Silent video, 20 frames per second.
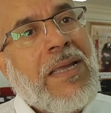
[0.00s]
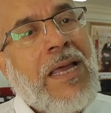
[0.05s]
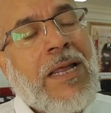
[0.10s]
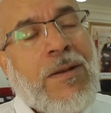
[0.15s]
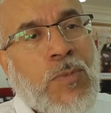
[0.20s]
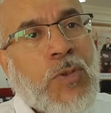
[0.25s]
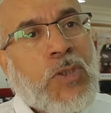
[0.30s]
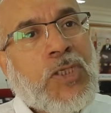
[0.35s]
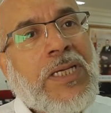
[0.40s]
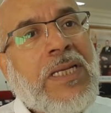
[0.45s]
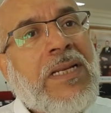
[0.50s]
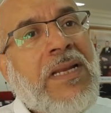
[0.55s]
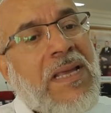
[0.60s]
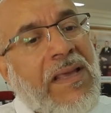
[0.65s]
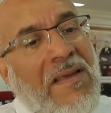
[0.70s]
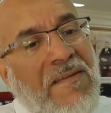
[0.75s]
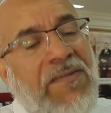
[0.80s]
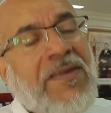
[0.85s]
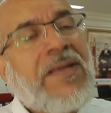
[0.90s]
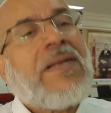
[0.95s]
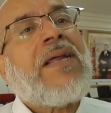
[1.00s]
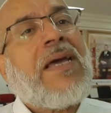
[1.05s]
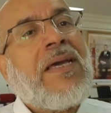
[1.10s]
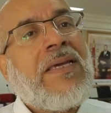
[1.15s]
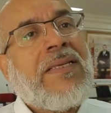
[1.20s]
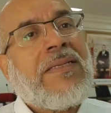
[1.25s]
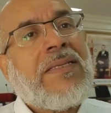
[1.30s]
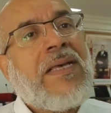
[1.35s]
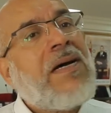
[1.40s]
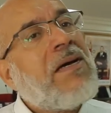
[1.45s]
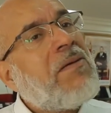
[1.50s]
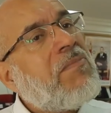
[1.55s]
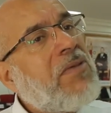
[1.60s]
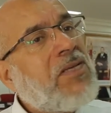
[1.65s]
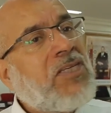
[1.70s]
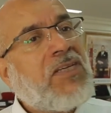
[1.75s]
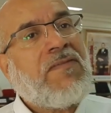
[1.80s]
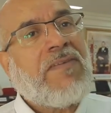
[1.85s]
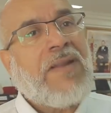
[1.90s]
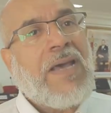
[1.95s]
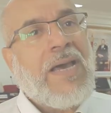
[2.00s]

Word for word: المشكل في الرئيسه ماشي في